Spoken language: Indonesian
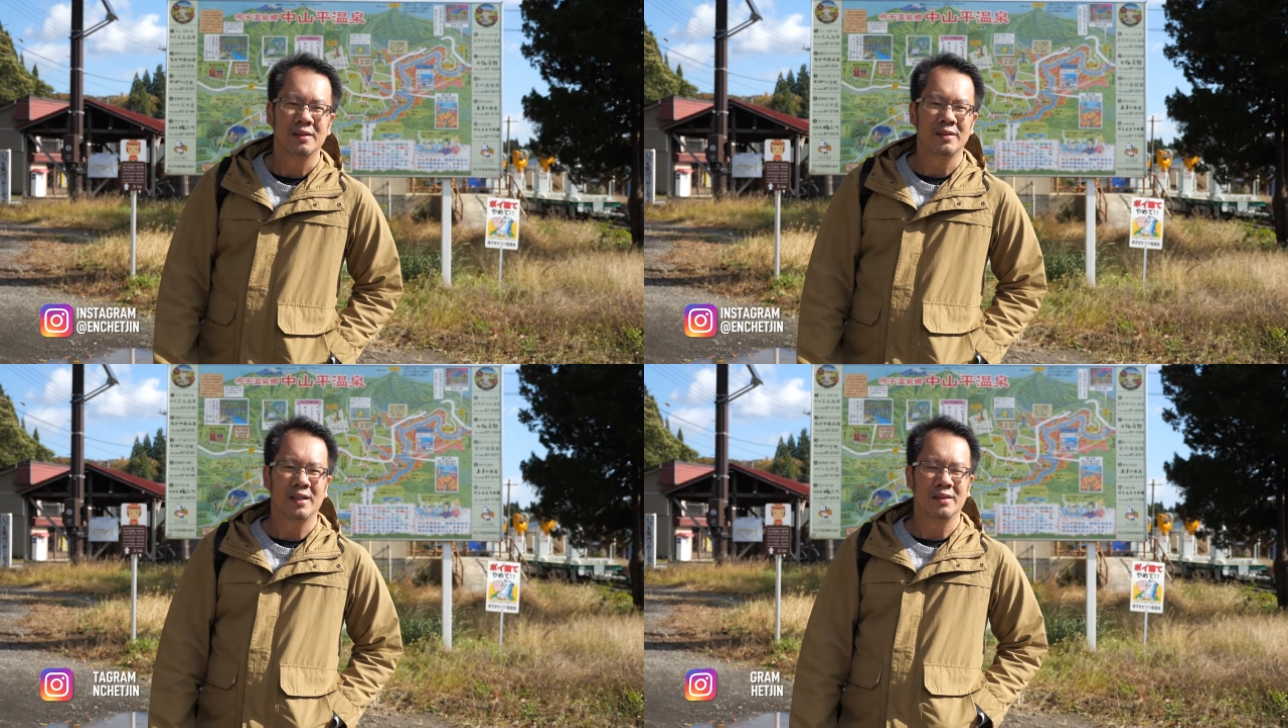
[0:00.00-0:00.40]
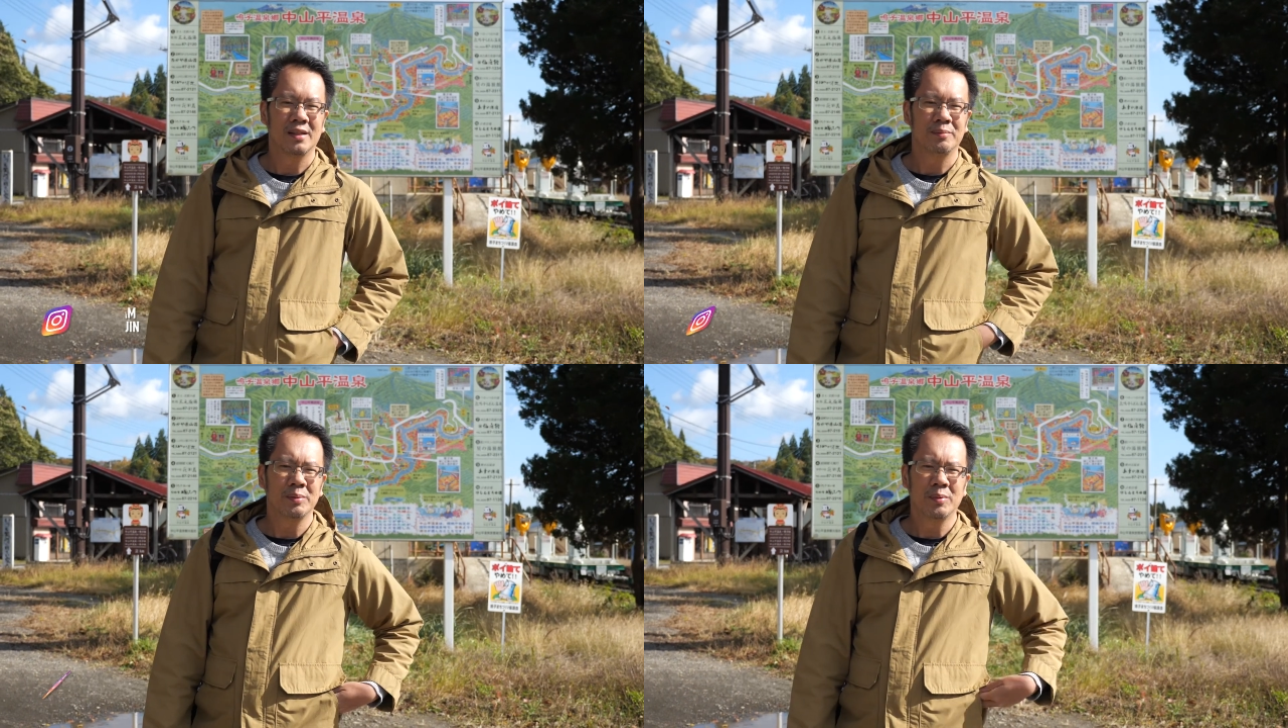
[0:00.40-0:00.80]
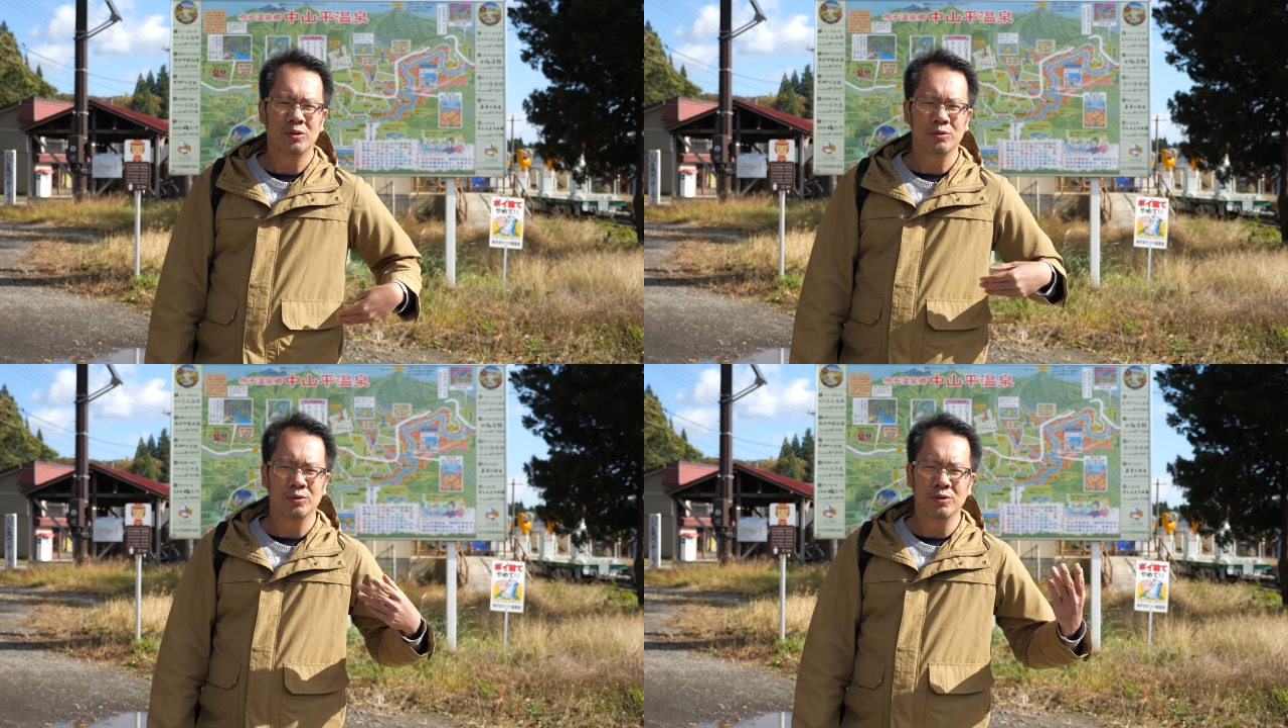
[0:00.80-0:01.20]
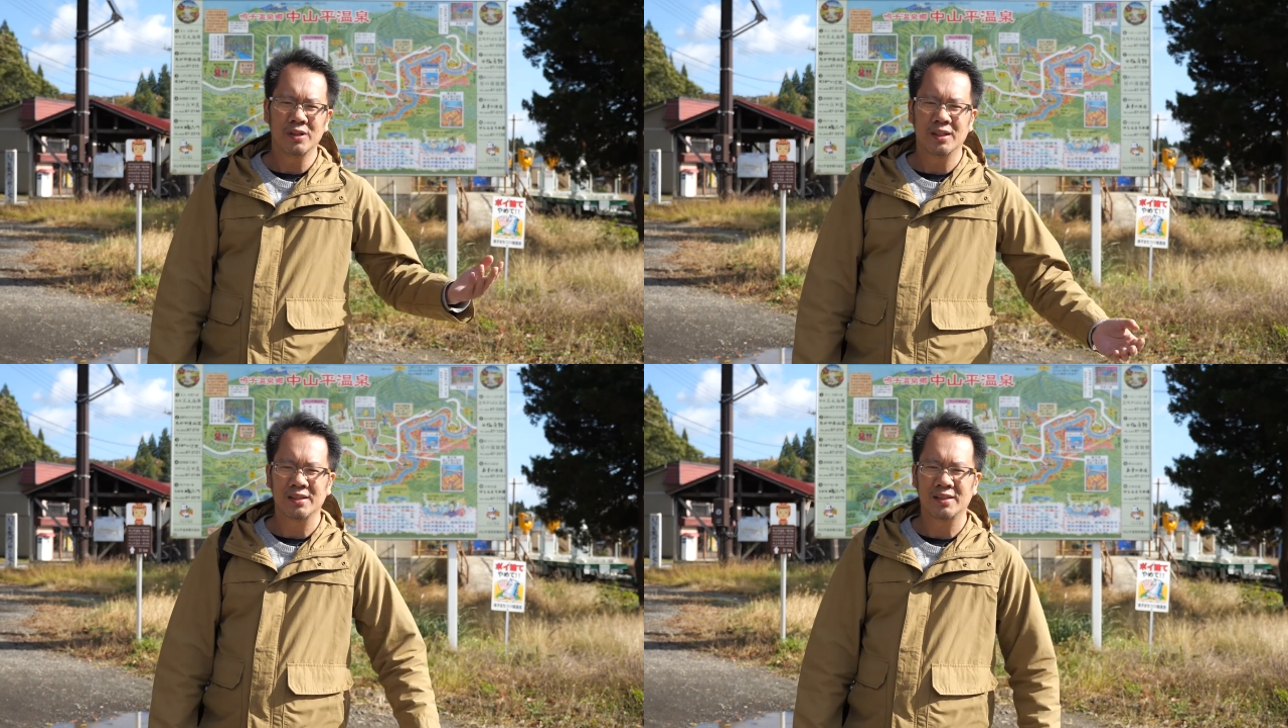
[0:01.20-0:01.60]
dan kami baru
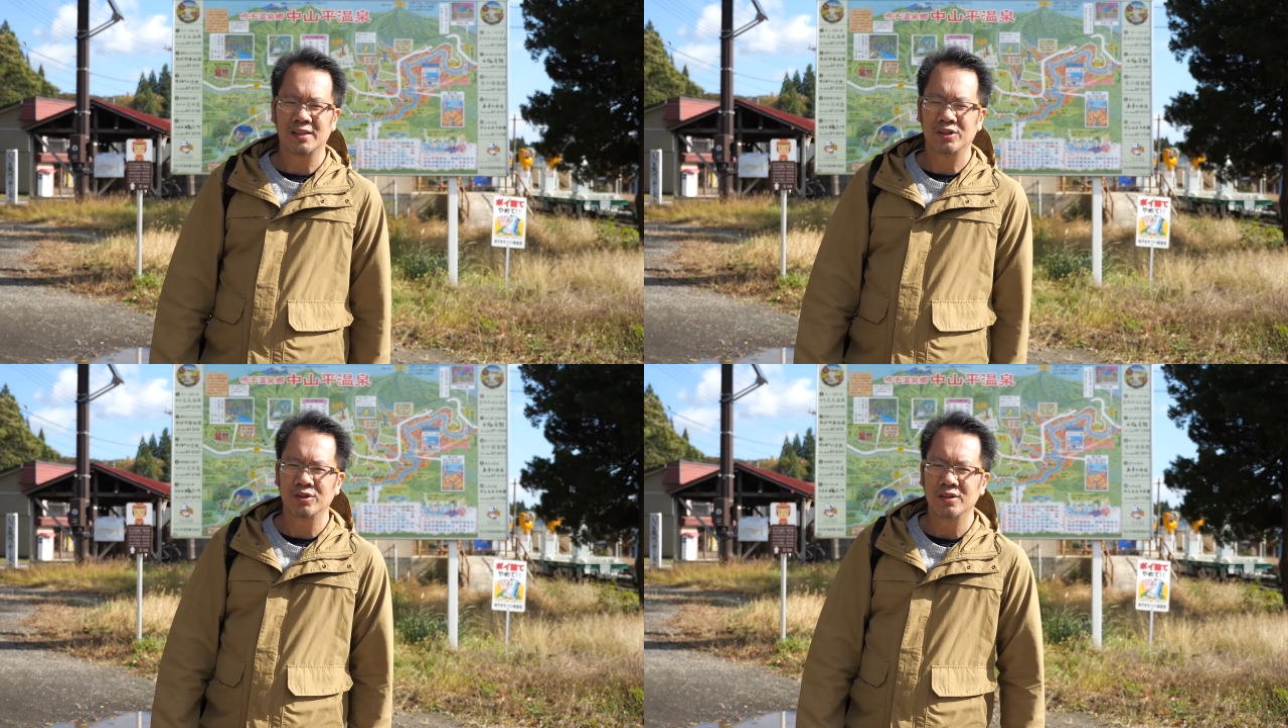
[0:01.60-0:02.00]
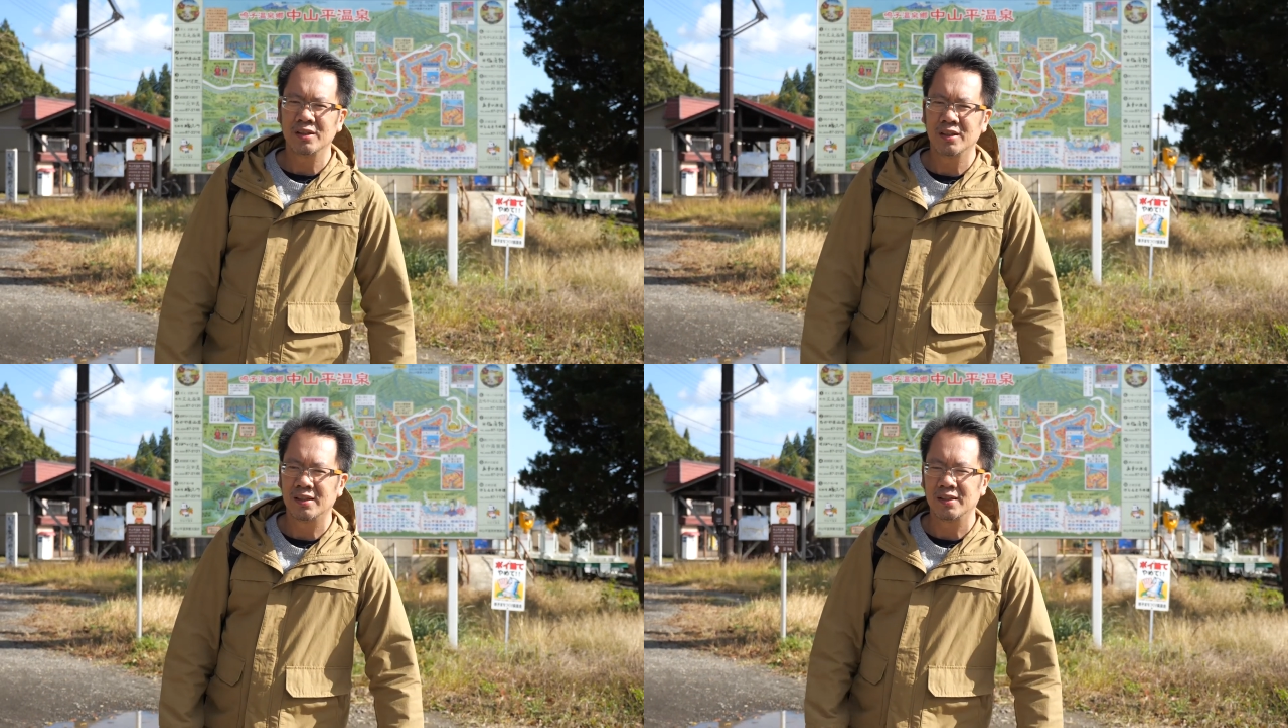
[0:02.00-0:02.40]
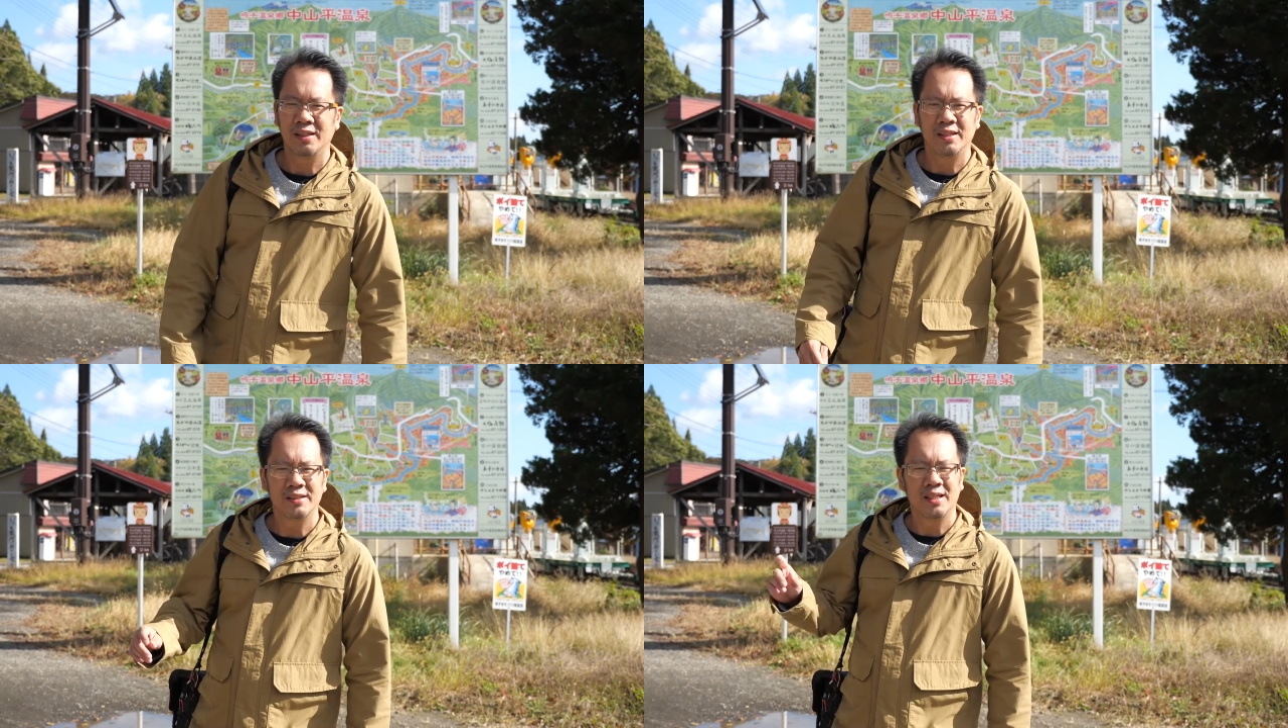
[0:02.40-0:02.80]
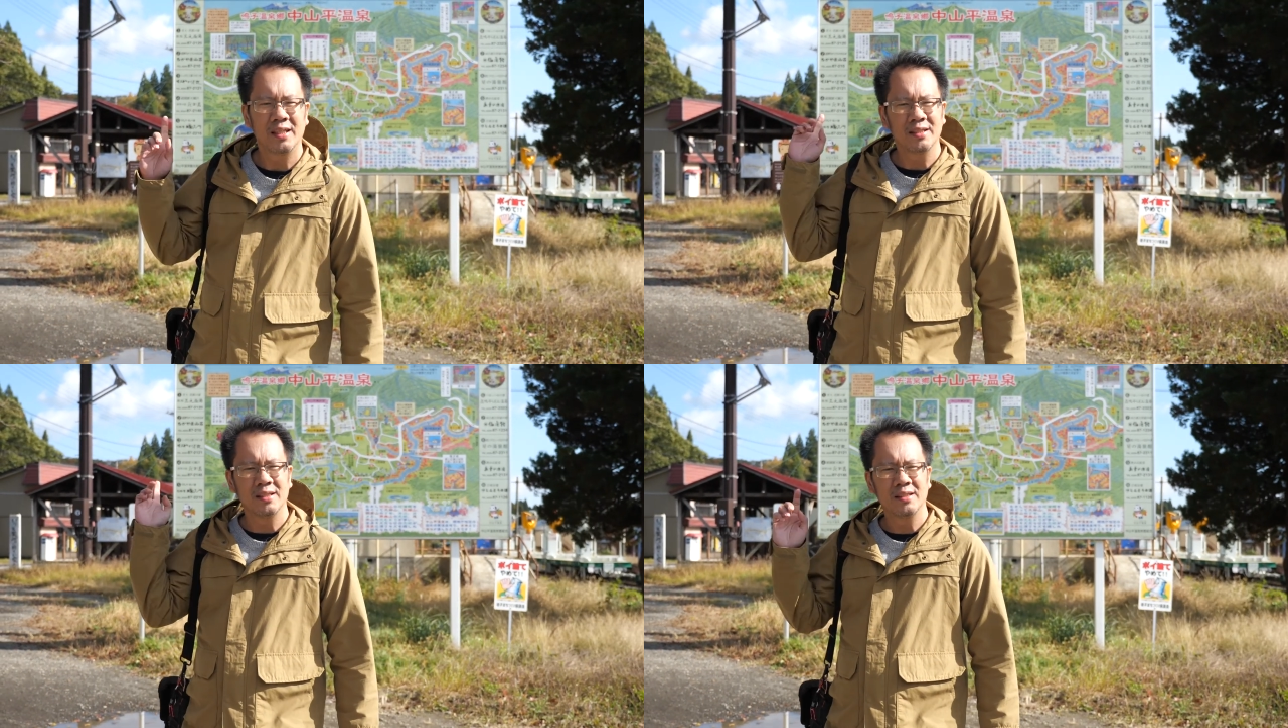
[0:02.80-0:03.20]
turun dari stasiun dan ingin jalan ke